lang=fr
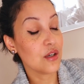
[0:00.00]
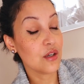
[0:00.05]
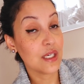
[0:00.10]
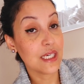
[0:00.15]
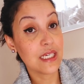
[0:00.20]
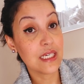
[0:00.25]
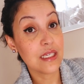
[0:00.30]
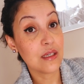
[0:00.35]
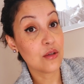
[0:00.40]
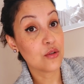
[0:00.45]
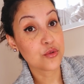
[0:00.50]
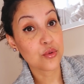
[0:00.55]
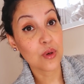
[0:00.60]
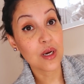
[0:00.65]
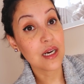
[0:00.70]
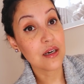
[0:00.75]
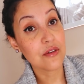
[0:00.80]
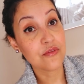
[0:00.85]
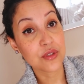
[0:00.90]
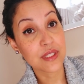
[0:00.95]
et le soir,
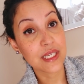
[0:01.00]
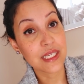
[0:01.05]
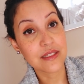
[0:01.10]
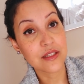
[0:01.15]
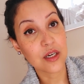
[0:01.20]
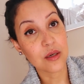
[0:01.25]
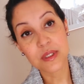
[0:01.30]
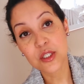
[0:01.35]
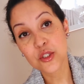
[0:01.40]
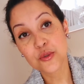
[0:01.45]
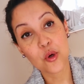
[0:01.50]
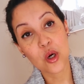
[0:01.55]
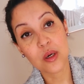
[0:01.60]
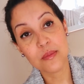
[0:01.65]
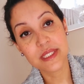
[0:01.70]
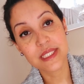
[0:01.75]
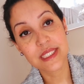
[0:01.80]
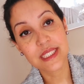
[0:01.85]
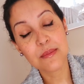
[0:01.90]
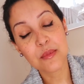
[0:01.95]
avant d'aller dormir, je prends un
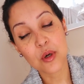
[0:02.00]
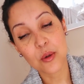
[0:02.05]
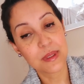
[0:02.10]
médicament